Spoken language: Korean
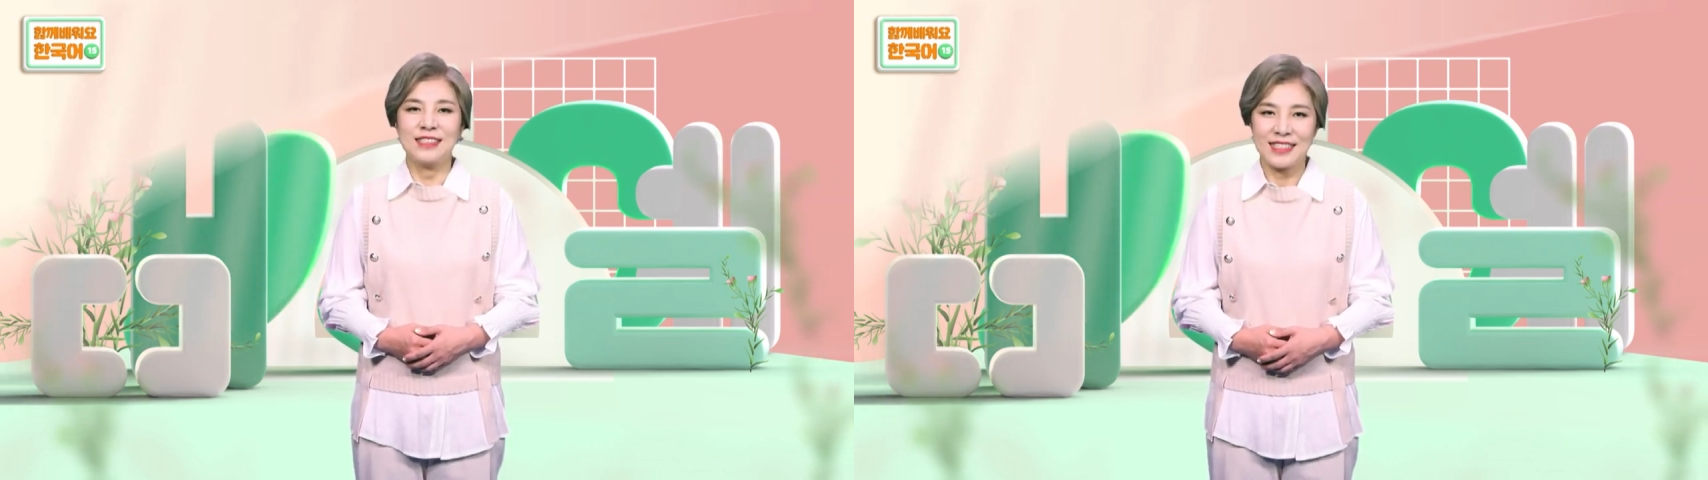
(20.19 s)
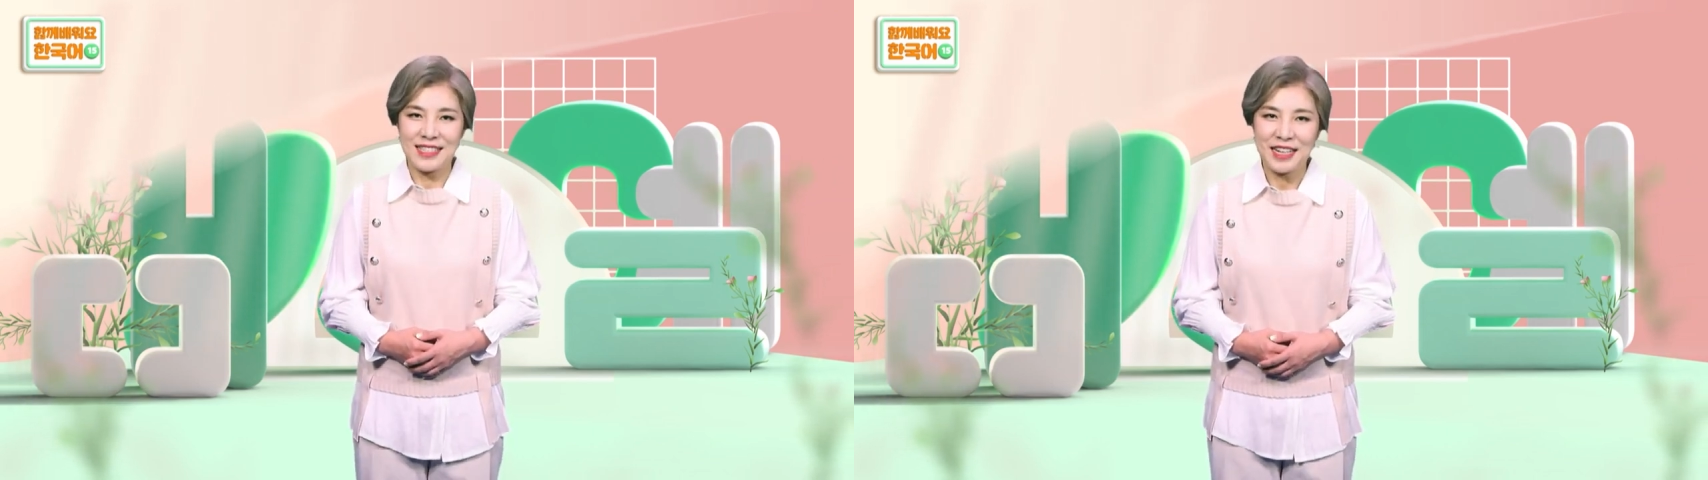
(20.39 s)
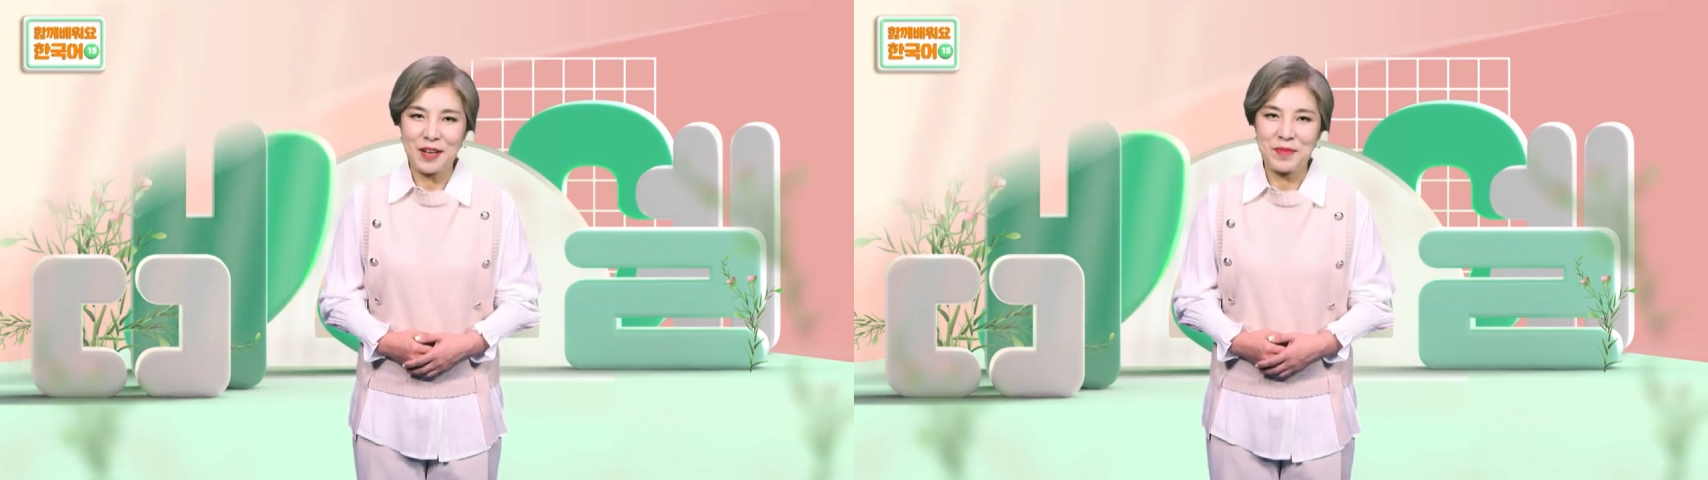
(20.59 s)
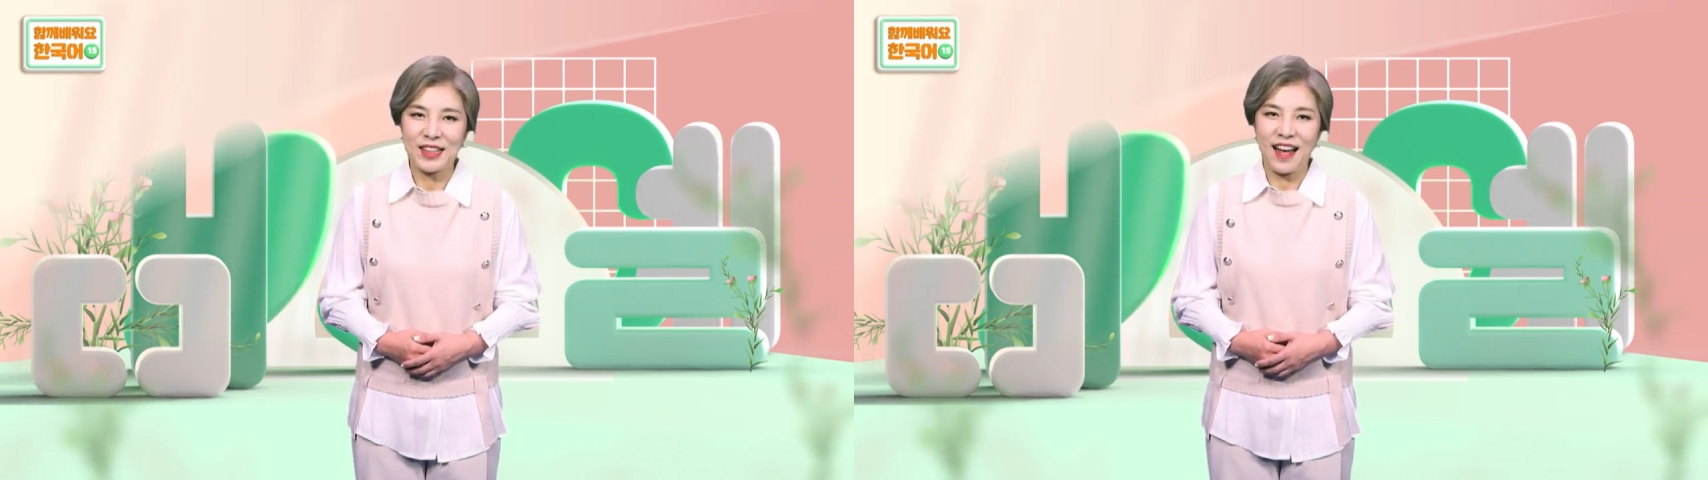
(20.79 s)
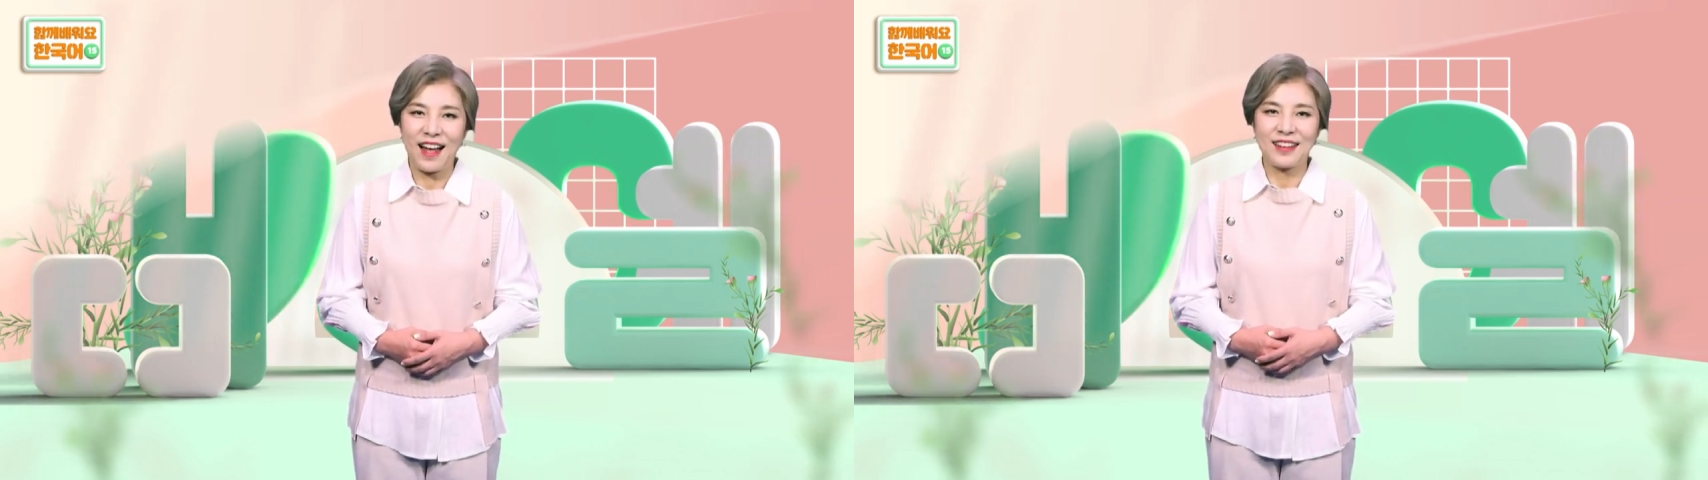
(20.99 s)

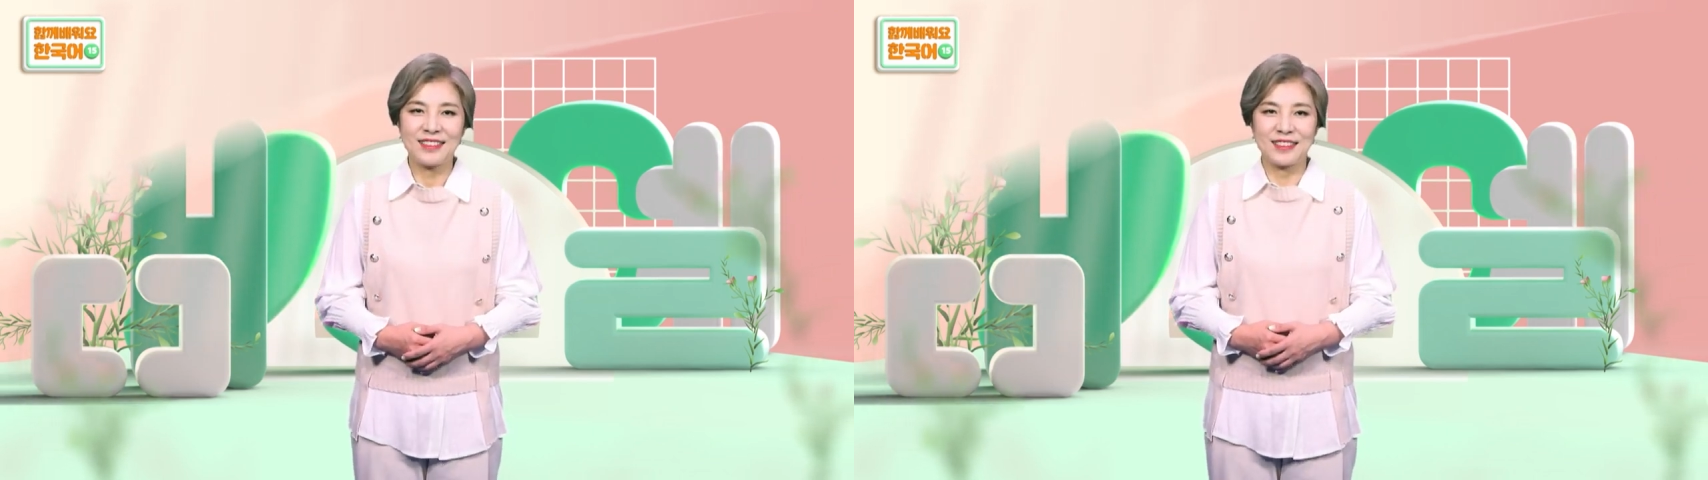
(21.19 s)
시작합니다.